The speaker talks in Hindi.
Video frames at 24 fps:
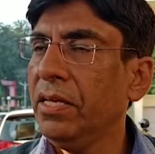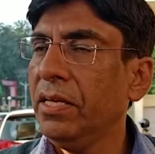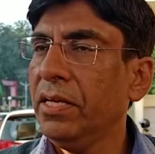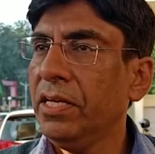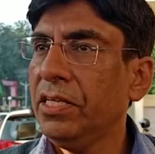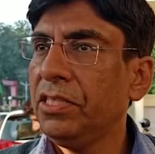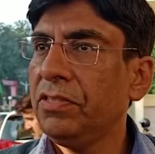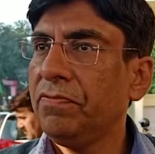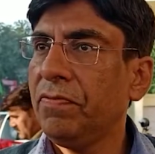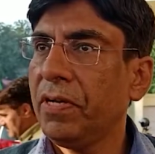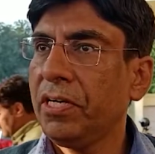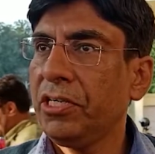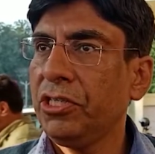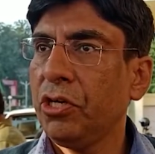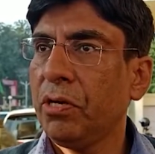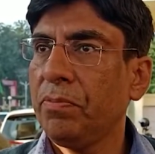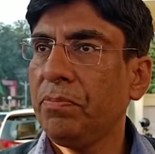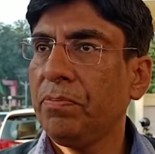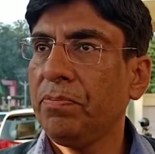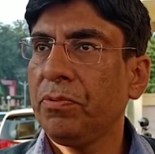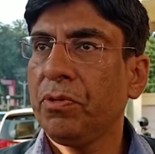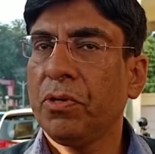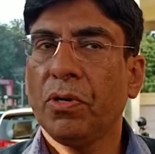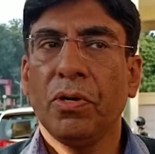इस
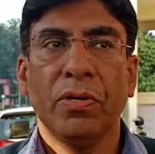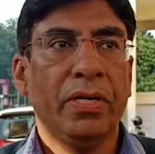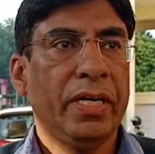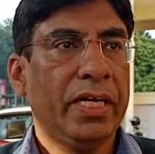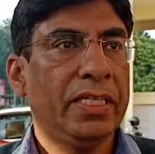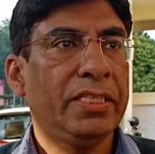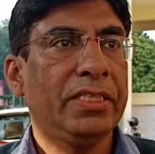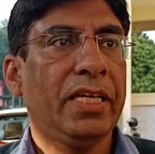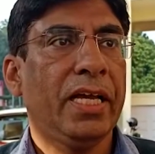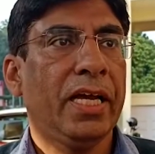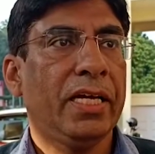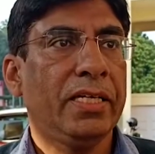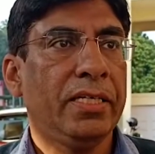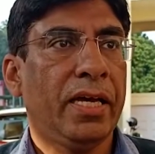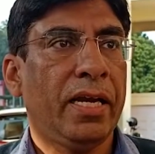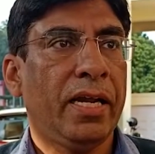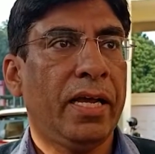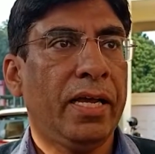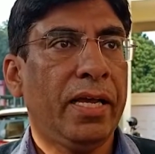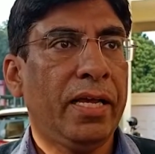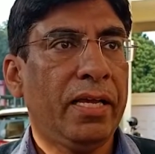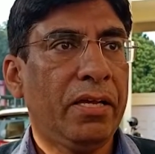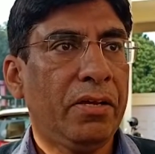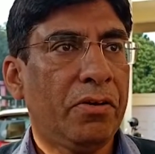वर्कशॉप को ऑर्गेनाइज किया जा
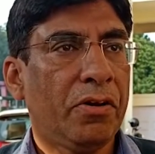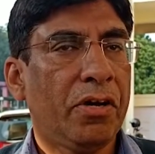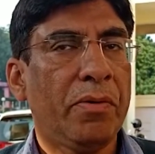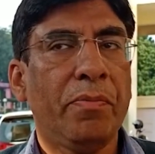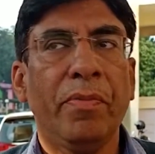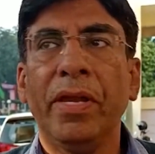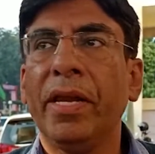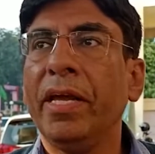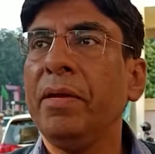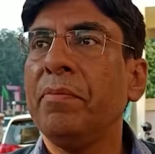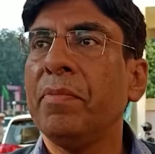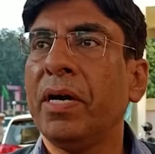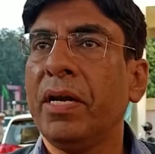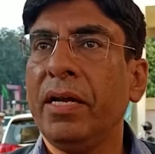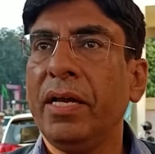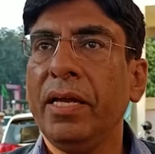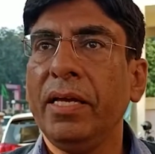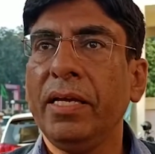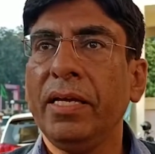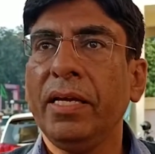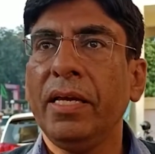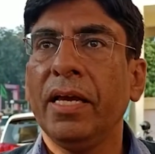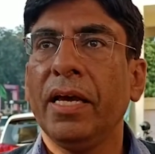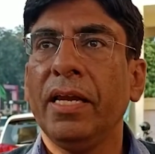रहा है और मेरा ये मानना
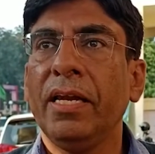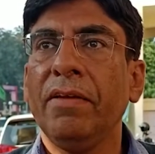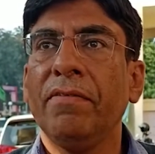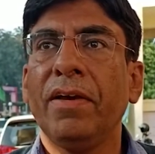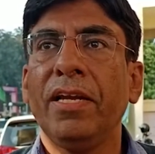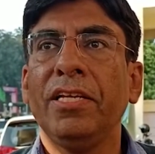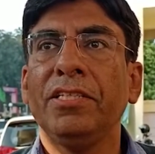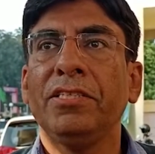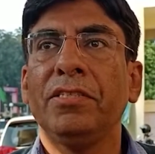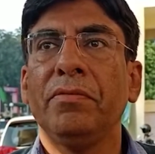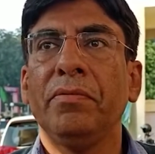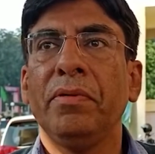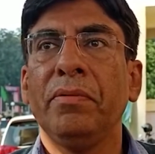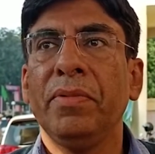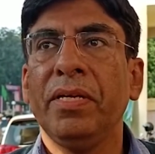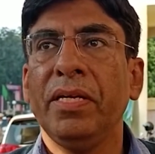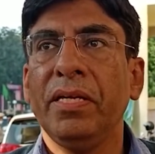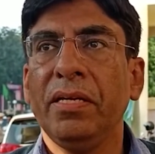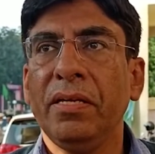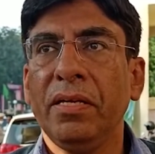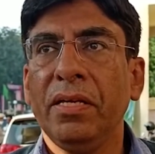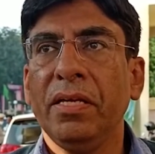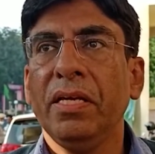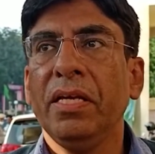है कि आने वाले समय
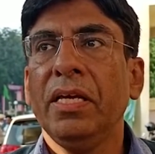में